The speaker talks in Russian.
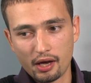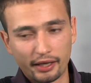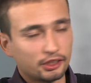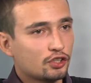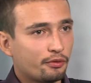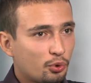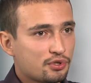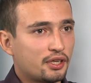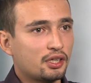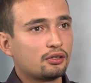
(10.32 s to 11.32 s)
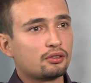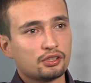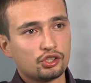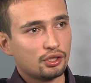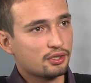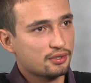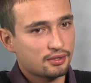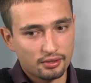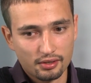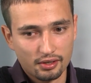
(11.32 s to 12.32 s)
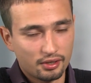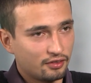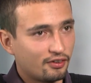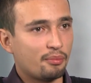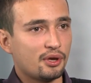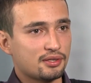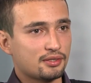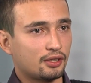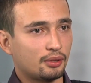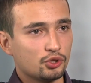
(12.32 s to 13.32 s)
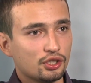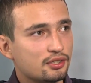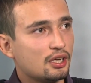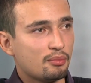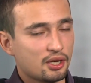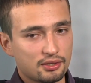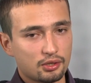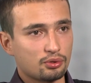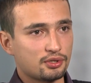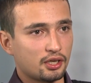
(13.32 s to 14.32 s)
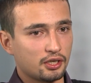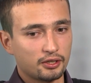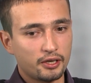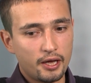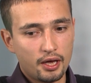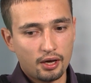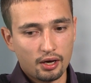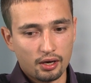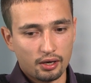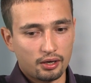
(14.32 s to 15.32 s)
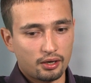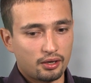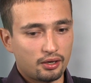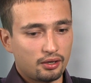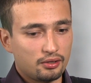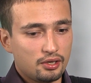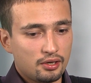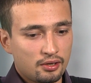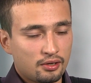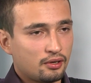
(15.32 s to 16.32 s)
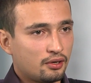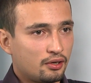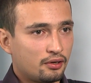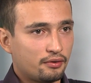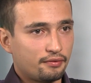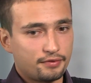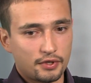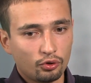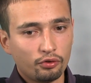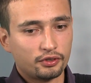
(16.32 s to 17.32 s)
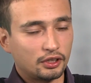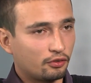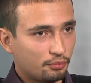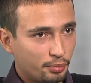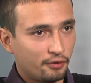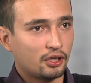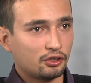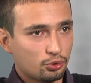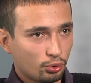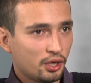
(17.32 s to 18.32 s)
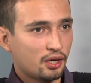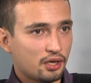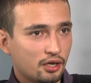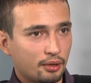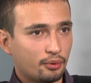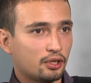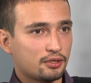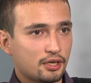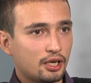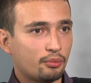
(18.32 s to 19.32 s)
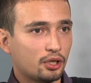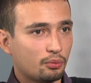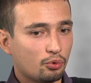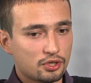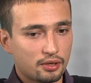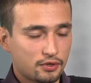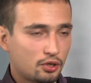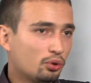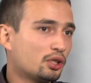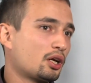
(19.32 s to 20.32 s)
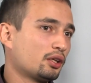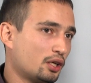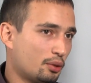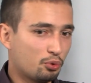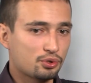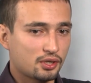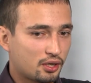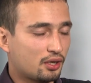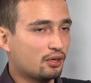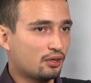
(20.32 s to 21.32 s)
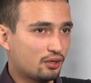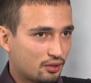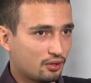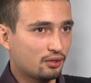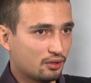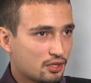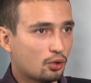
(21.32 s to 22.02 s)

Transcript: Этот же вопрос станет через э, 2 месяца, там, через три месяца он станет. А, и э, все равно вот эта вот приват-история Игорем, с Игорем Коломойским, все равно она рано или поздно э,